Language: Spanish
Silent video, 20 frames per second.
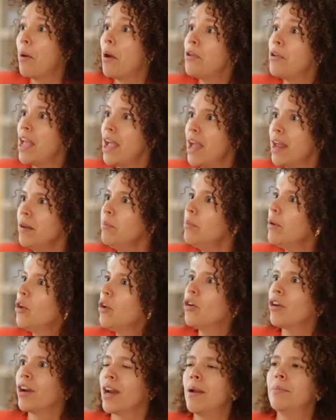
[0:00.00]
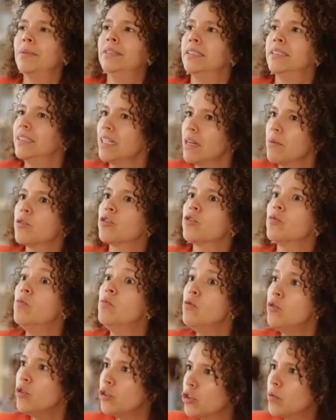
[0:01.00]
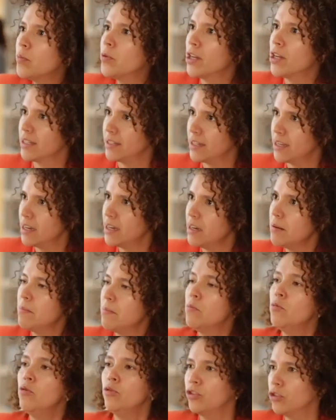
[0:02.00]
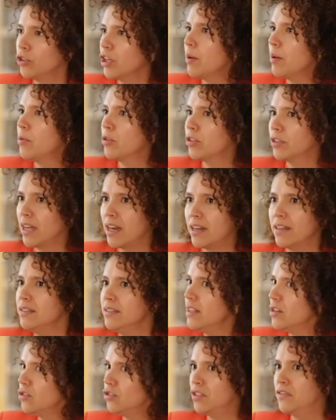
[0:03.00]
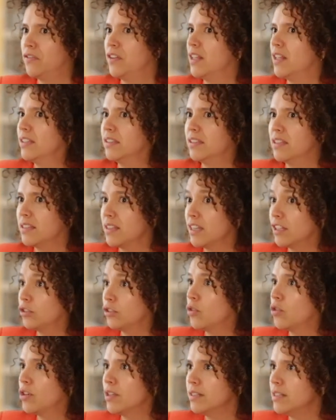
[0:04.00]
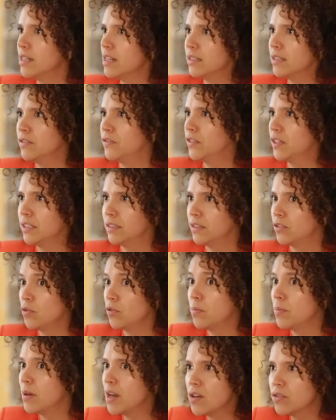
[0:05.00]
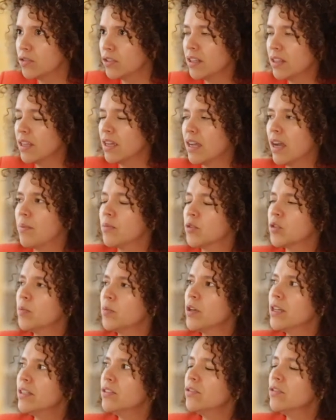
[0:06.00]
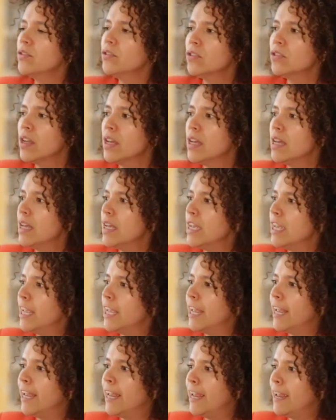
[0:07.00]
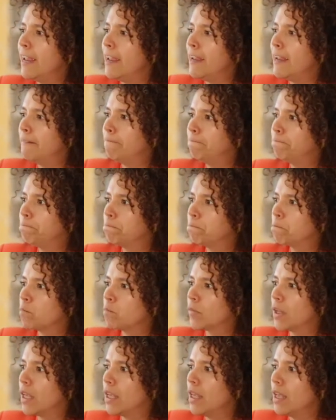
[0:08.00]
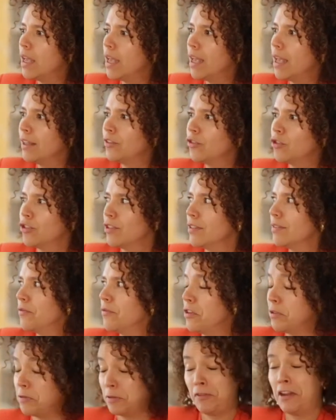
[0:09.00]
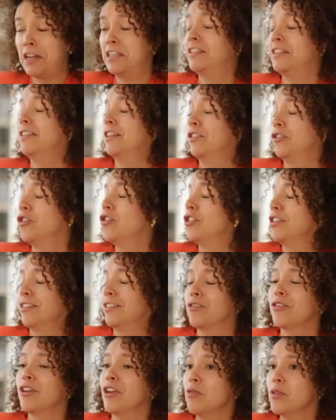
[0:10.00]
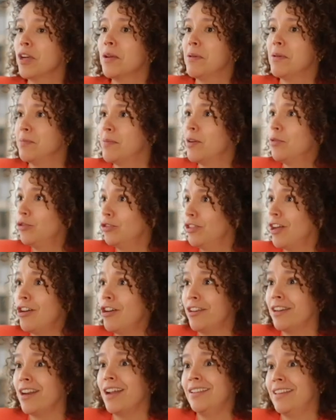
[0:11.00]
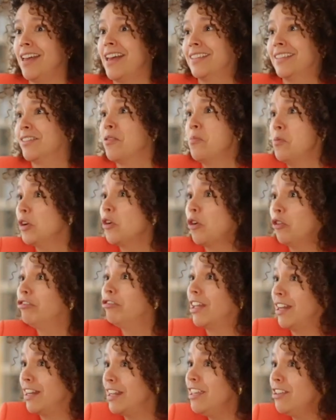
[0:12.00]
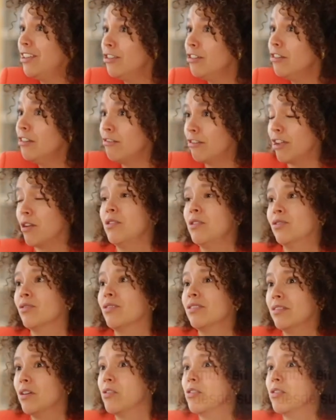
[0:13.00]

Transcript: va bien, pero realmente tenemos mucho por hacer, mucho que aportar desde los diferentes sectores y los diferentes sombreros que tengamos puestos. Em, entonces, pues, felicitaciones. Creo que lo que más me ha gustado en realidad es como el contenido de lo que he visto hasta